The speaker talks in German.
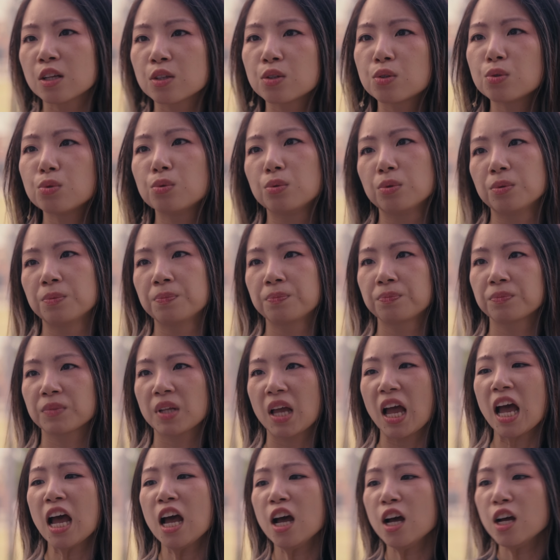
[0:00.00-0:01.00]
Du,
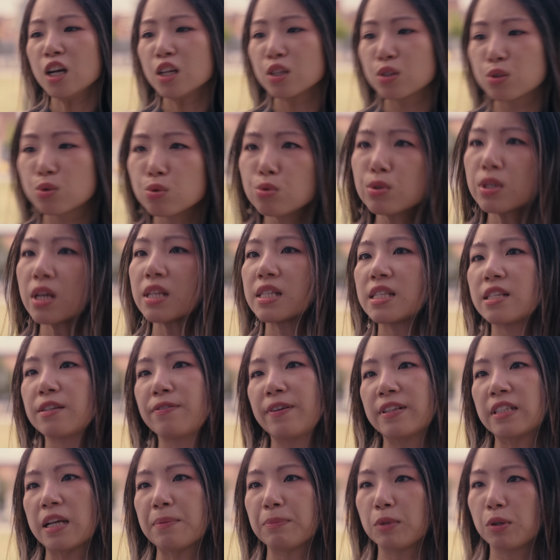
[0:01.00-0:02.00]
du sollst dich
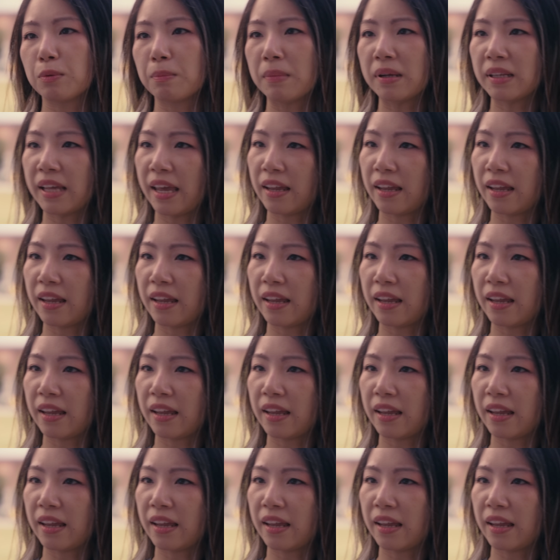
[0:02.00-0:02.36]
verdammt nochmal